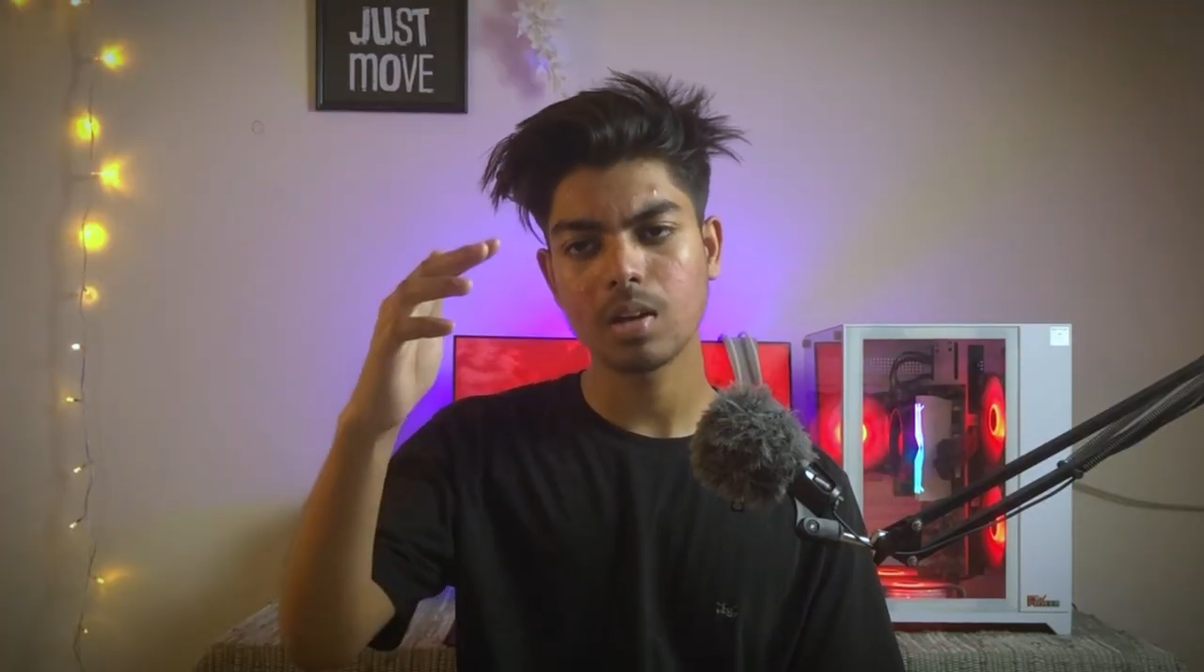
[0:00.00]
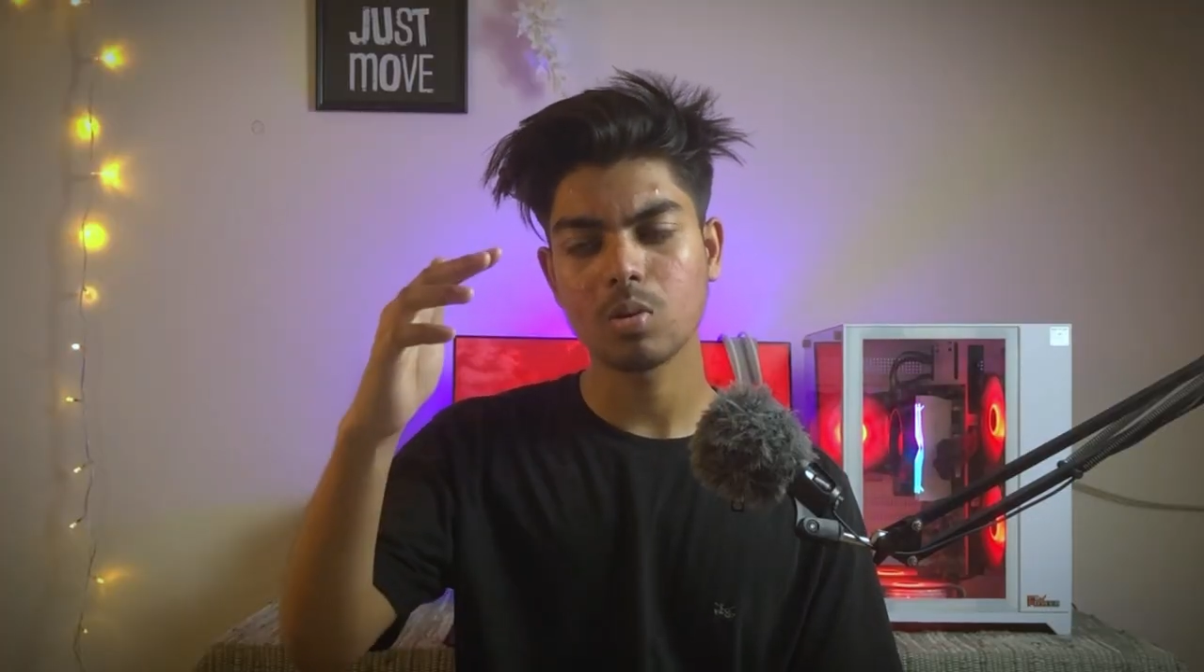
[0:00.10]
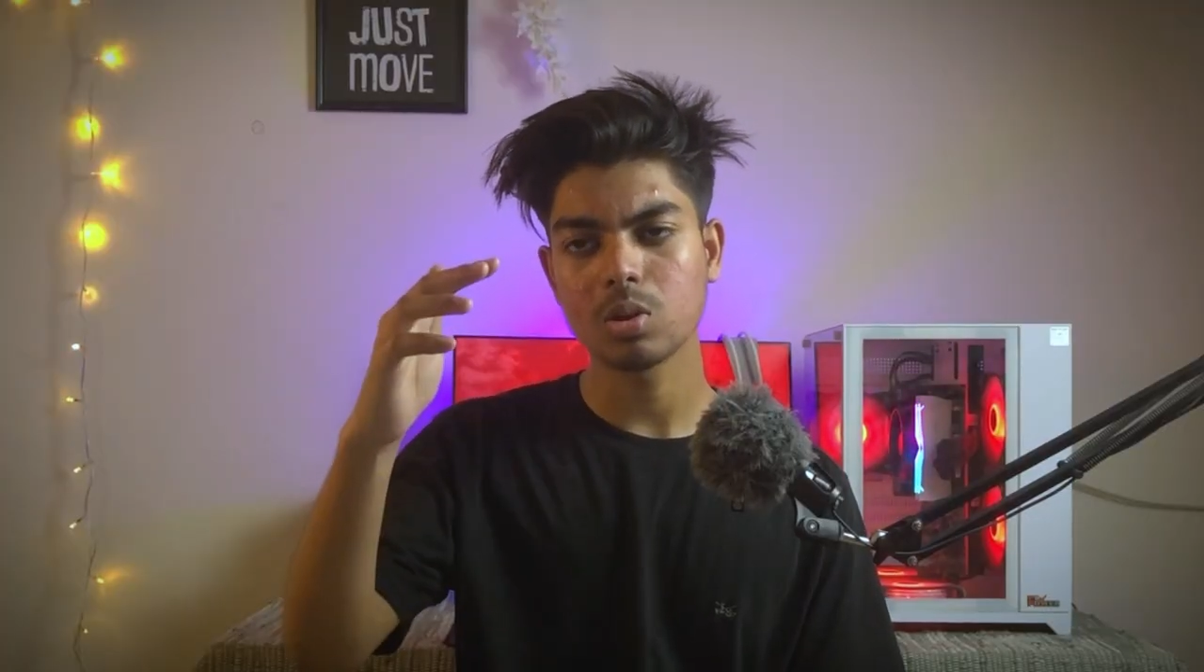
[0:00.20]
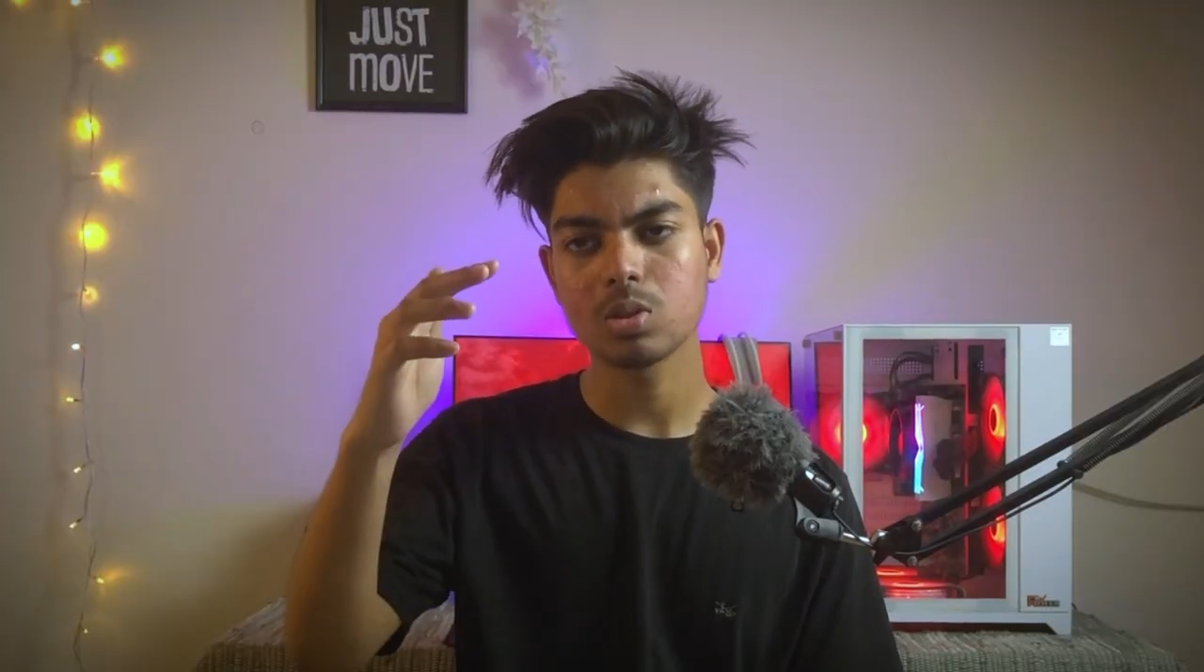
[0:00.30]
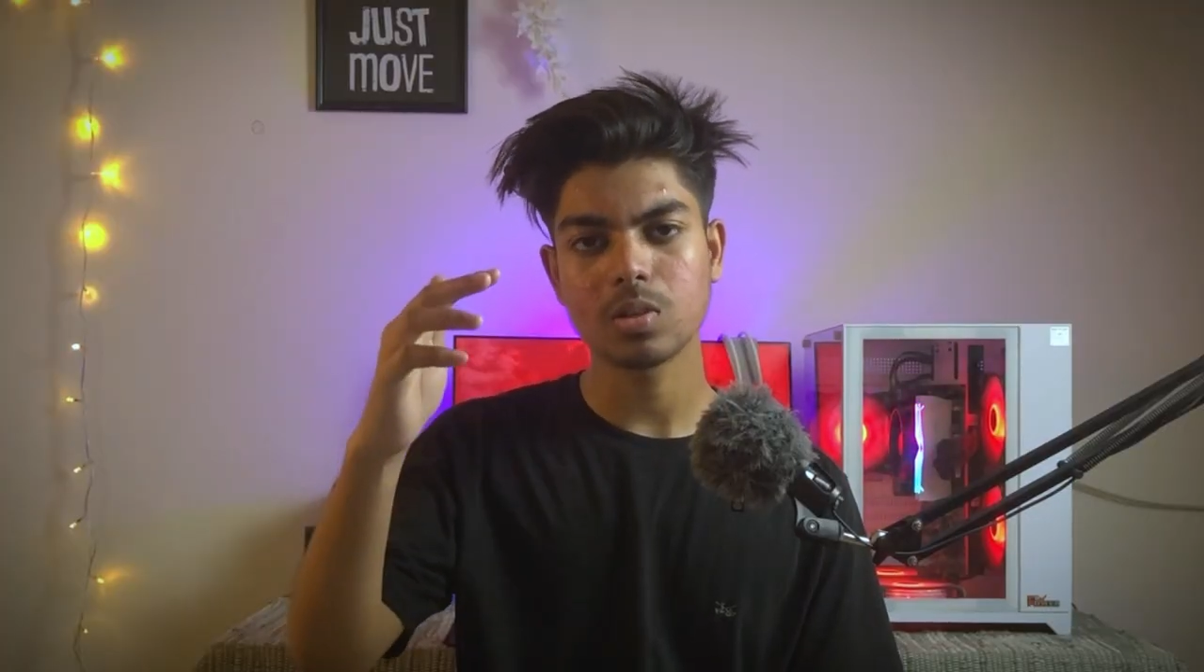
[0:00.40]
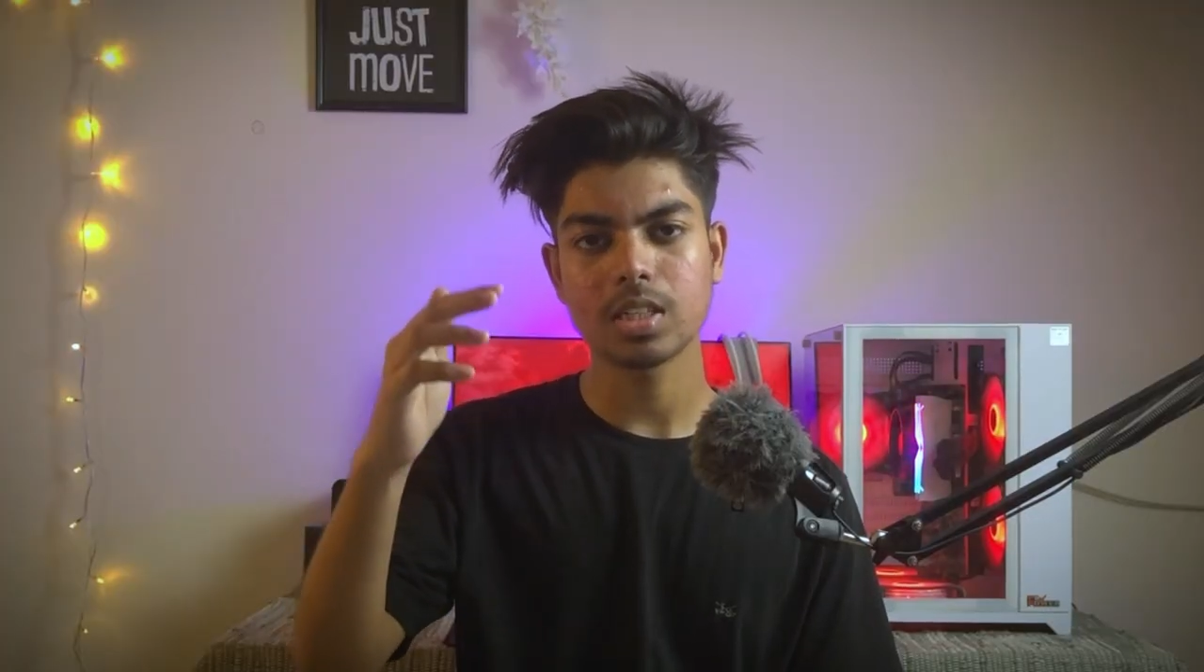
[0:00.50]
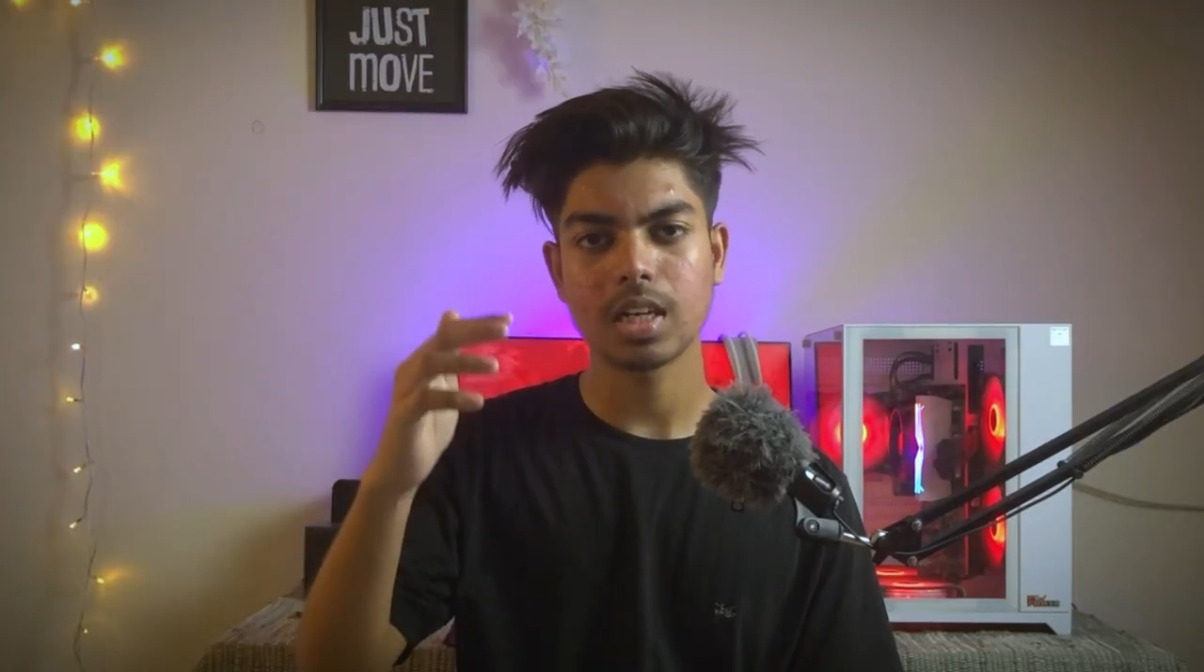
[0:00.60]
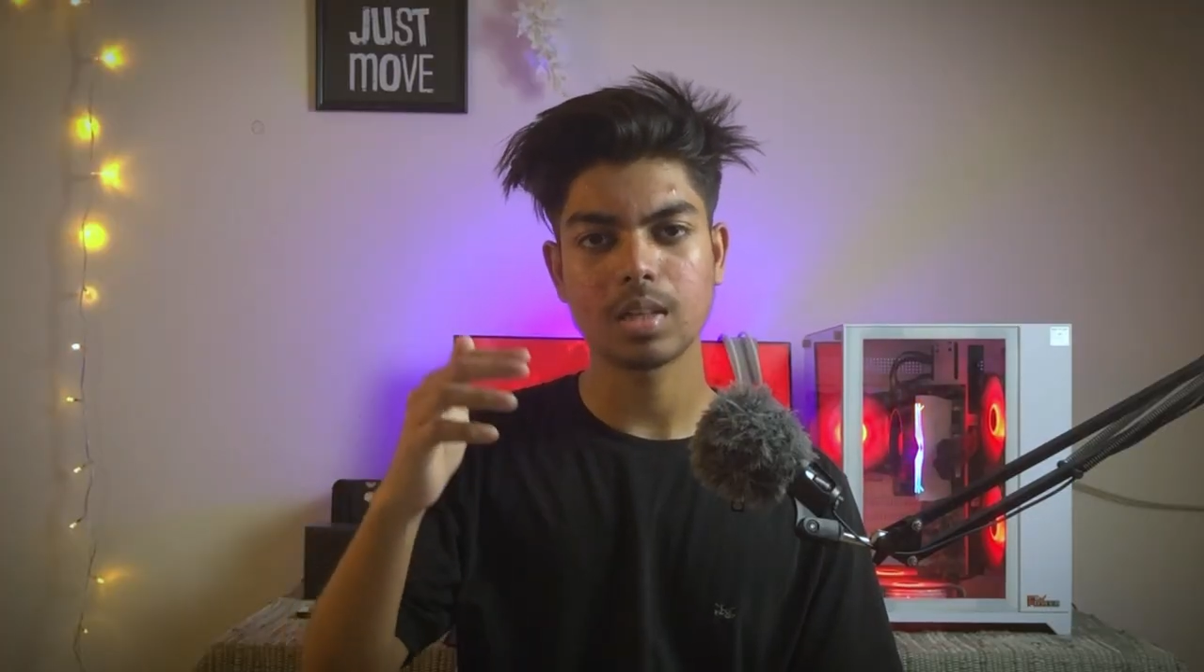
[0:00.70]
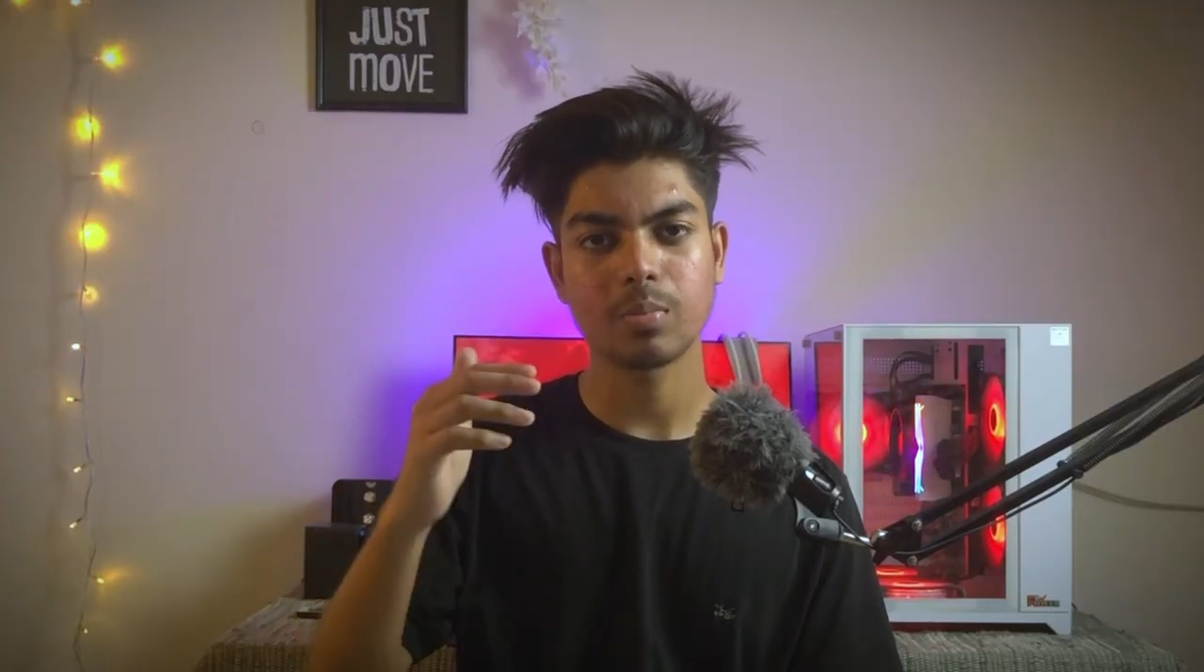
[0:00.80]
লোকজনের সাথে